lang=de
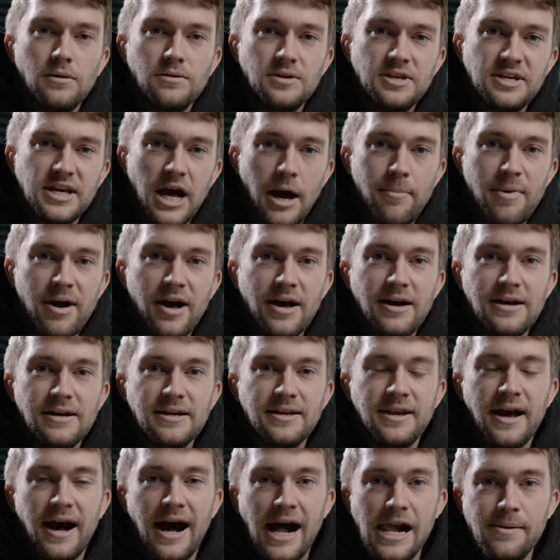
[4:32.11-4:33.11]
Die Kamera
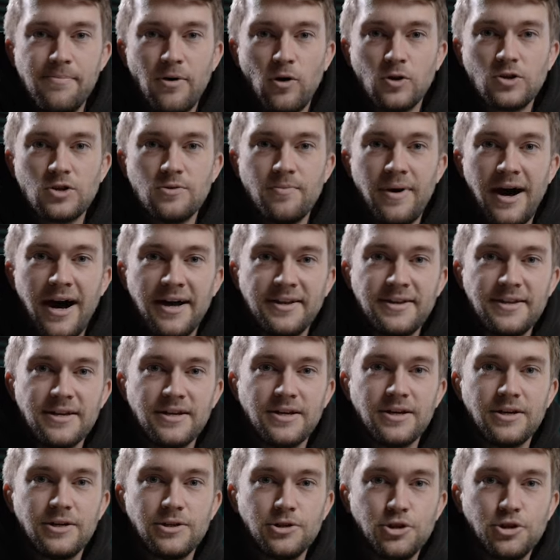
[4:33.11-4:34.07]
in der Halbautomatik